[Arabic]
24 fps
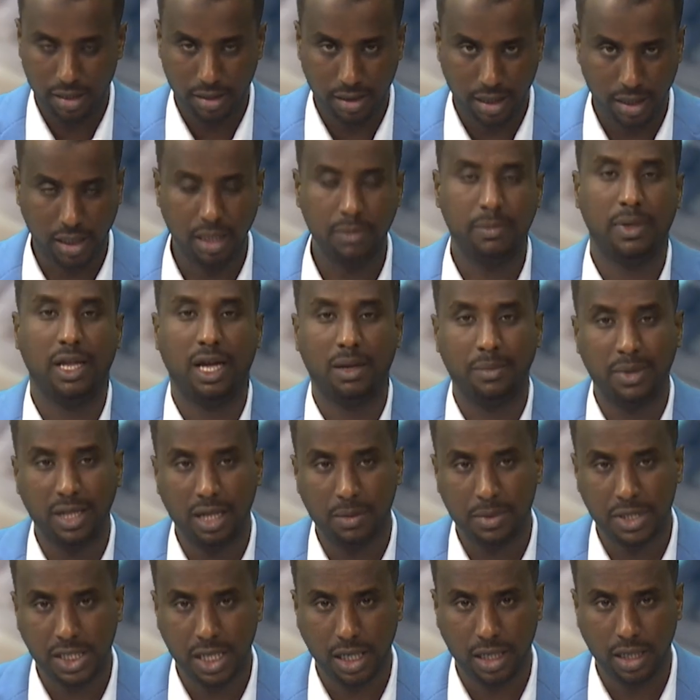تتم العملية
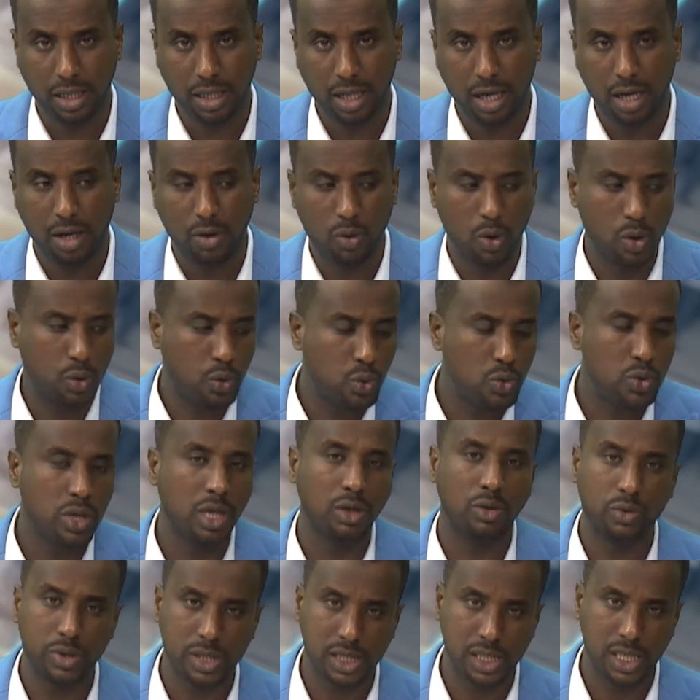بالشكل ده وكل
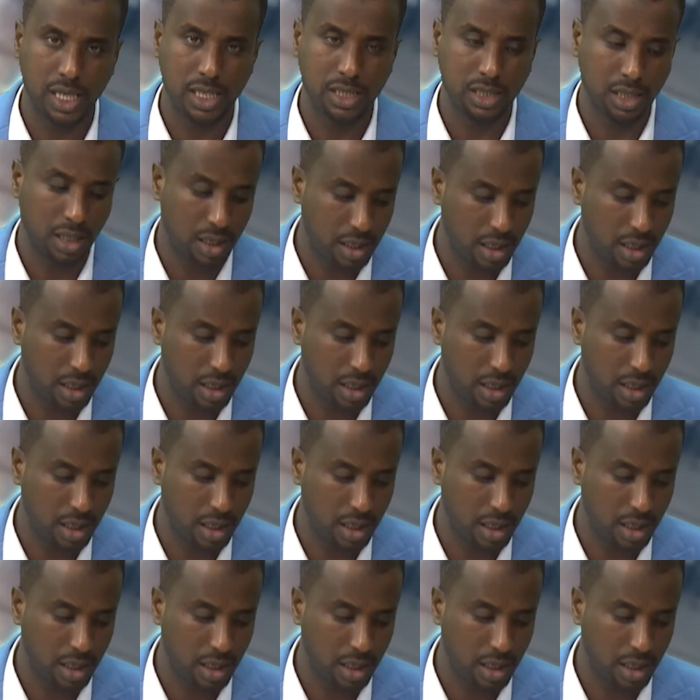القوى السياسية